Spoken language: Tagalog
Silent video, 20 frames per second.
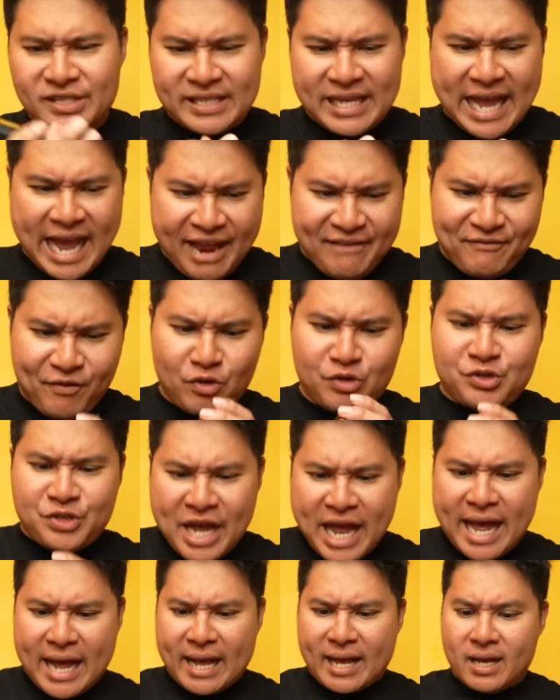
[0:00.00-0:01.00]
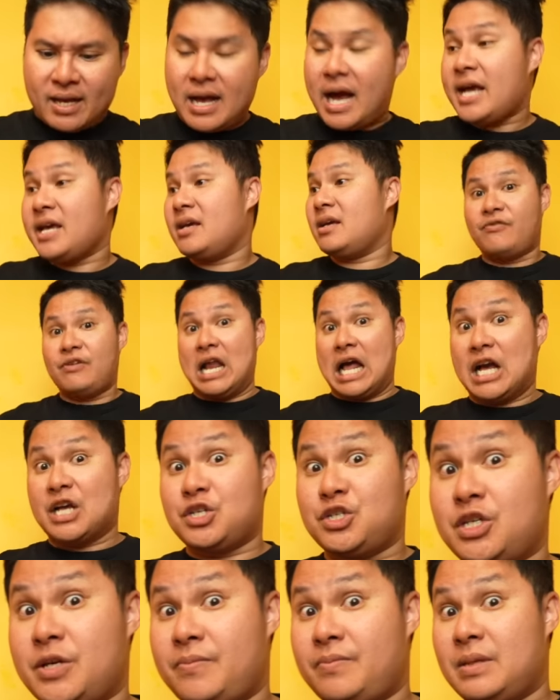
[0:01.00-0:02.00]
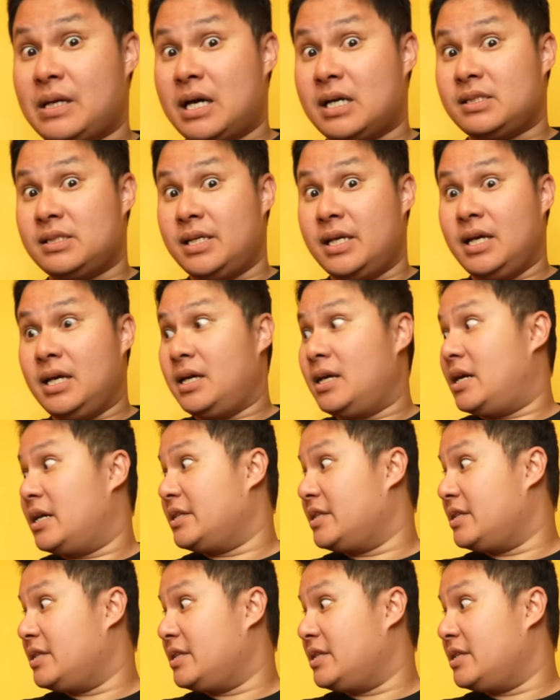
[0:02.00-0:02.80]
the headphone jack? Ay, flagship na kasi ang